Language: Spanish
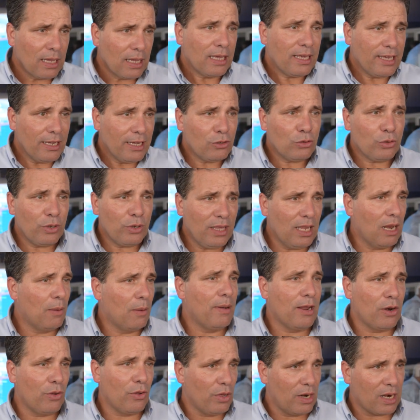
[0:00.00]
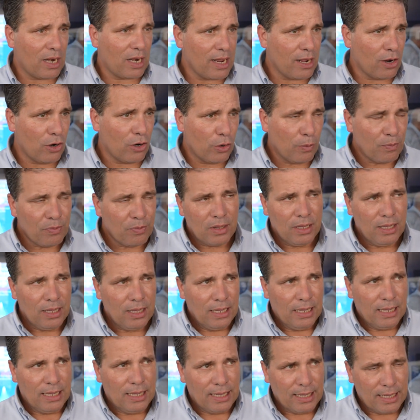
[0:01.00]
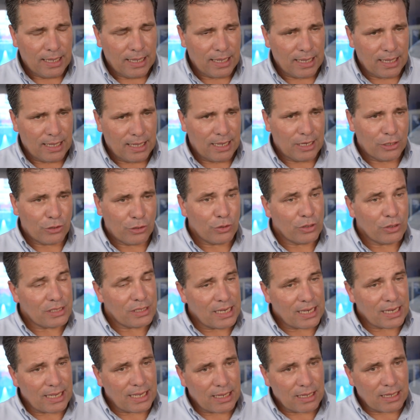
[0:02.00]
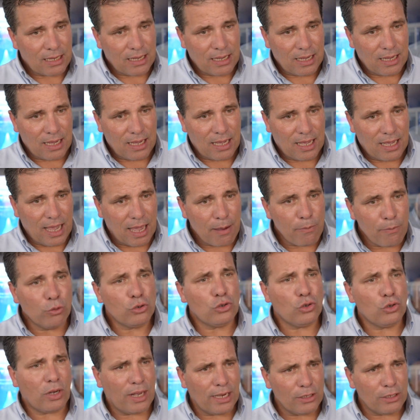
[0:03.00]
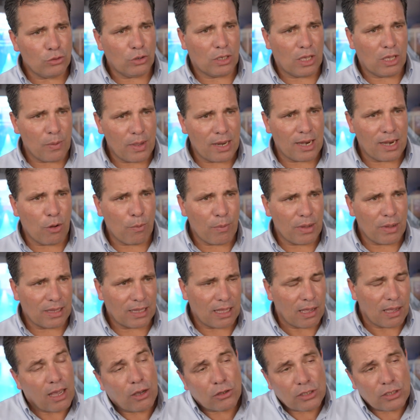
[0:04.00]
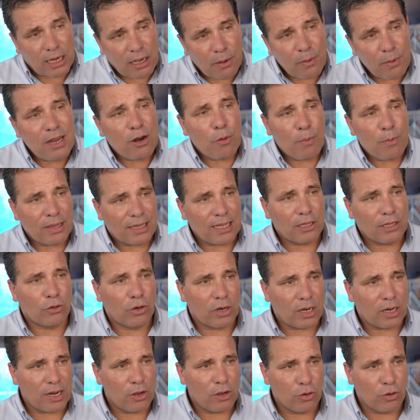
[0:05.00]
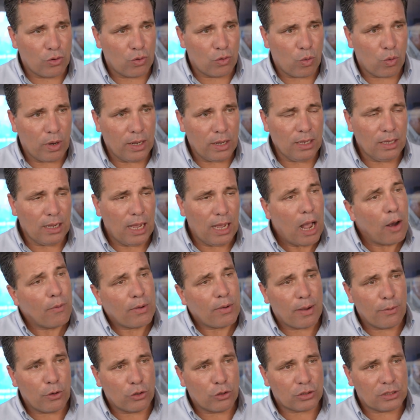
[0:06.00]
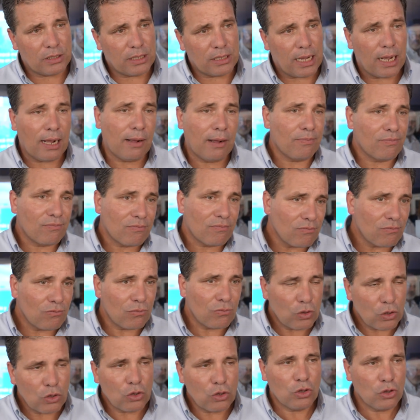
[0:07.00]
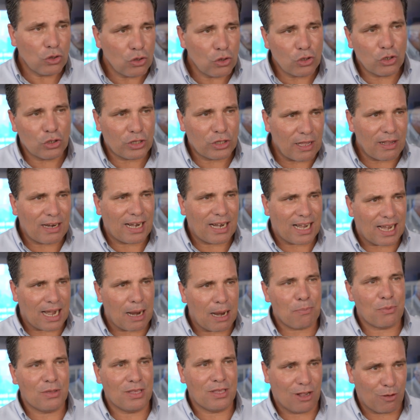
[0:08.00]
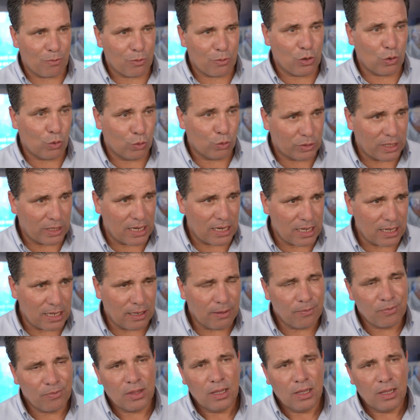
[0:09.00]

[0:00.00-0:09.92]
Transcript: Y eso es de la mano del riego. Eh, yo decía que que hay muchos casos que vienen, sea, que aumentando el riego en Uruguay a una velocidad no tan rápida como nos gustaría.